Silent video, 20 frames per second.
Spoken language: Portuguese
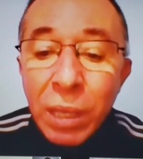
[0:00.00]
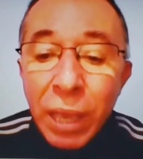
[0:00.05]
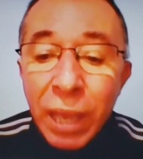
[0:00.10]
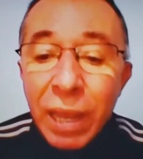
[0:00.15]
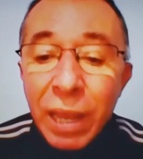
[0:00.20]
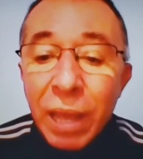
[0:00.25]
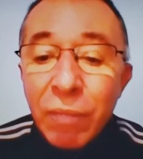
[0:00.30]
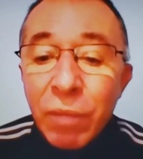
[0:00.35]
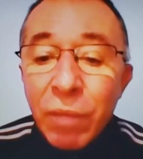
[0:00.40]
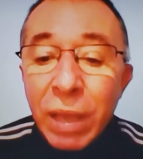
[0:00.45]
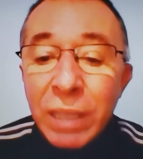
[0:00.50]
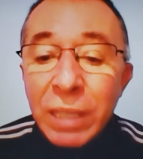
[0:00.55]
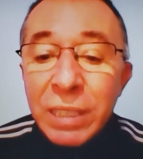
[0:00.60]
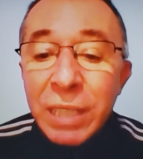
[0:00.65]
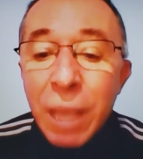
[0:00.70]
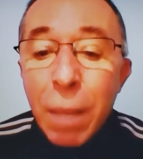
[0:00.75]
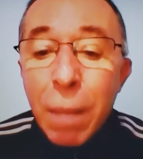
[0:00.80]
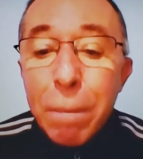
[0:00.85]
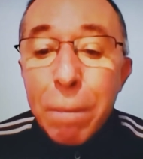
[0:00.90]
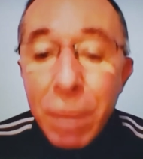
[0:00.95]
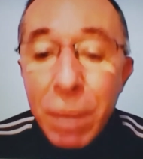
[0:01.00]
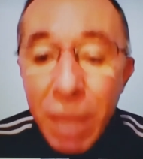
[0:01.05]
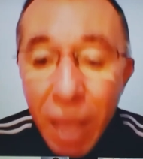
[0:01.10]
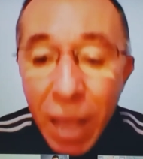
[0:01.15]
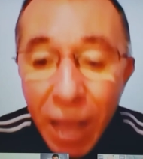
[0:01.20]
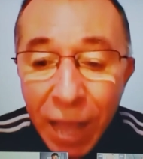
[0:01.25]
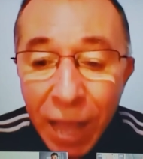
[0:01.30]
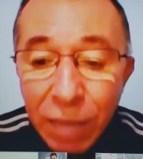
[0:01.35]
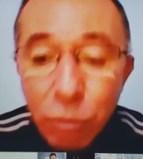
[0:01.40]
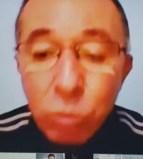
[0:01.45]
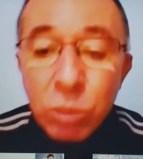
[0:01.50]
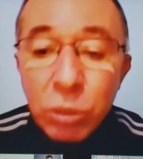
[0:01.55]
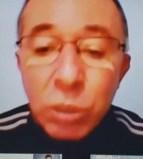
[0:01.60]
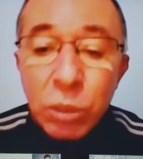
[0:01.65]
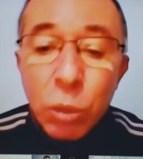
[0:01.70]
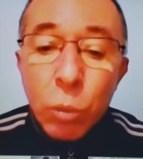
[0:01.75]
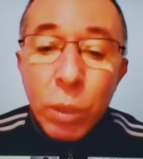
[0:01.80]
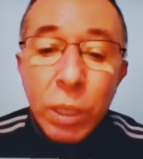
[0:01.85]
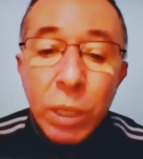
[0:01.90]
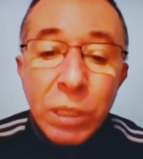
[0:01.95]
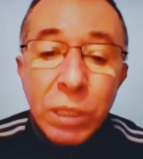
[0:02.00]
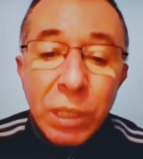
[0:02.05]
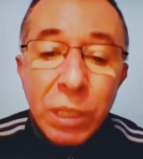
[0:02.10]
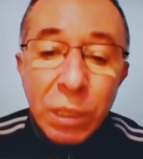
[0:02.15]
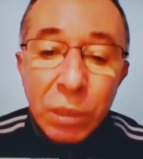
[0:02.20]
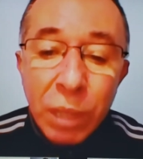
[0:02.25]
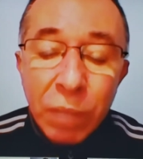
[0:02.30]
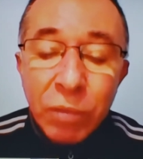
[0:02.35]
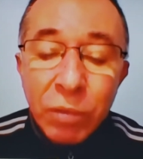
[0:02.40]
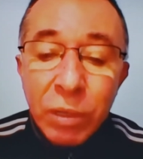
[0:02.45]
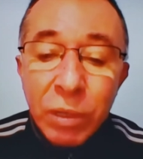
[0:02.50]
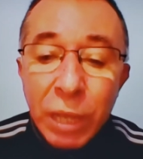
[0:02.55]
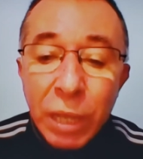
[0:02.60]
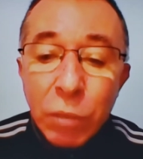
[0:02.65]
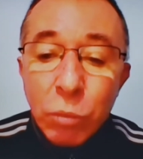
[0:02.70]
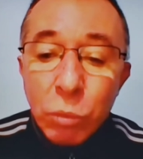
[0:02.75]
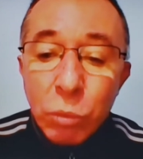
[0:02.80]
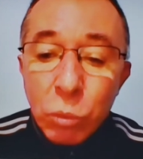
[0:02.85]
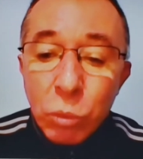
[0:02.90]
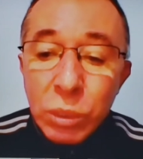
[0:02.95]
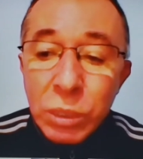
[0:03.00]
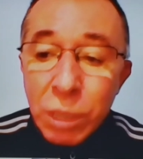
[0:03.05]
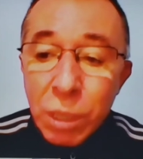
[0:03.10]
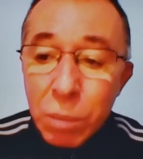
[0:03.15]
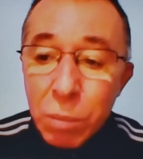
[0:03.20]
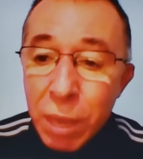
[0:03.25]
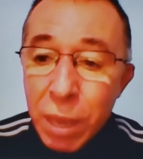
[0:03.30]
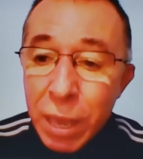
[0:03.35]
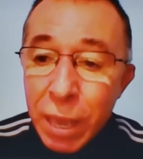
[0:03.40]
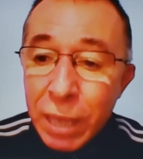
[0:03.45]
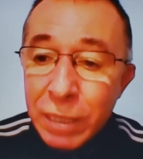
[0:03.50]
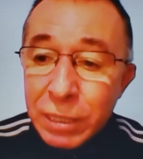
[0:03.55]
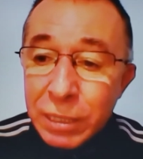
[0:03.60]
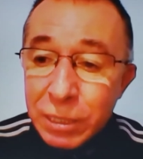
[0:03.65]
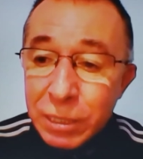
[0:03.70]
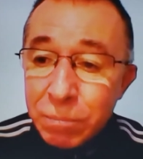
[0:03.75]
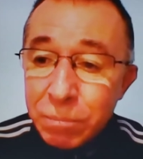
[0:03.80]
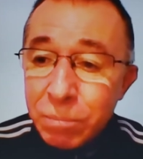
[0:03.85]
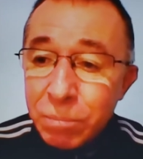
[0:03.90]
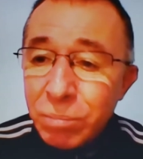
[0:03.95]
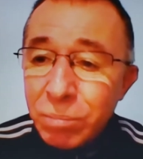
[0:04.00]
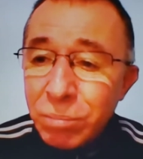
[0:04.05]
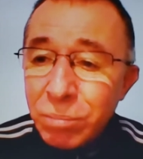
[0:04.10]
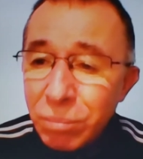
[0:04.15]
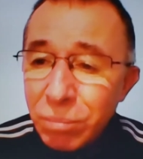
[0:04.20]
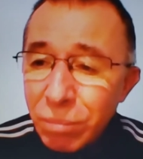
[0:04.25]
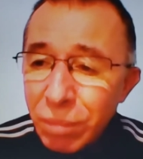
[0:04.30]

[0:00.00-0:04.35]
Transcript: ela vai ser ampliado o seu índice, na verdade, do ICMS